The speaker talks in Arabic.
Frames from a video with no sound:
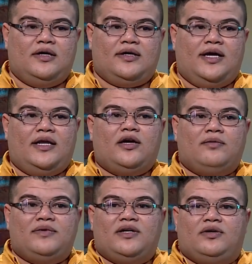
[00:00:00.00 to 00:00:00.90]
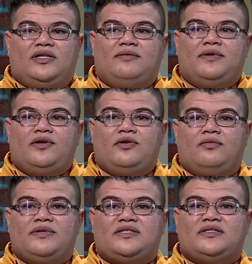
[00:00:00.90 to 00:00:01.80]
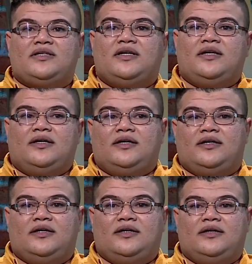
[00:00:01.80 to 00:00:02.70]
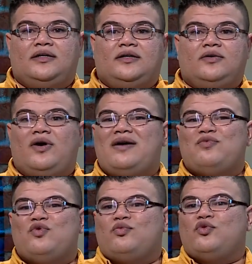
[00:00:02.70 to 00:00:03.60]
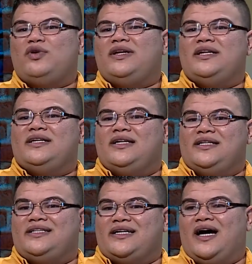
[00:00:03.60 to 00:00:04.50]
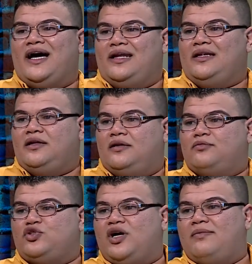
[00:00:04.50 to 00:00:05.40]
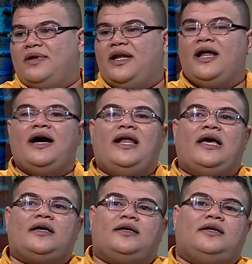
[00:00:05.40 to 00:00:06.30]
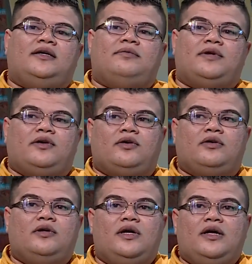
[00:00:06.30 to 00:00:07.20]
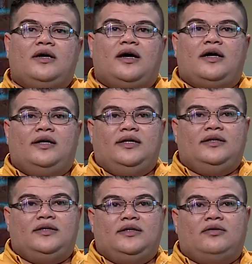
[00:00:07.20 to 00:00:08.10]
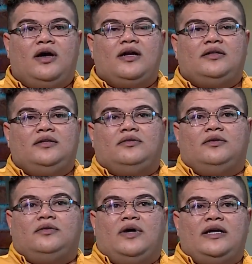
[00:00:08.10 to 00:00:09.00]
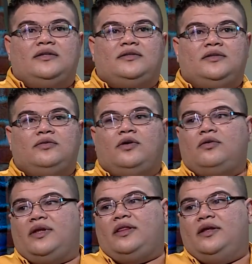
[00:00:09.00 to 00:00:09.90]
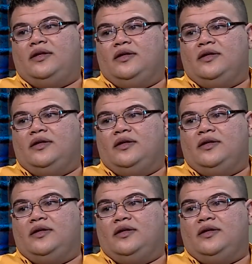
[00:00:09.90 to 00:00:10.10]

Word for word: يعني أمنية واحدة بأنه بس آه وهاي مو مو اللي, تنقال للمجاملة لا هاي الحقيقية بأنه أنا عندي والدي ووالدتي وأخوة اثنين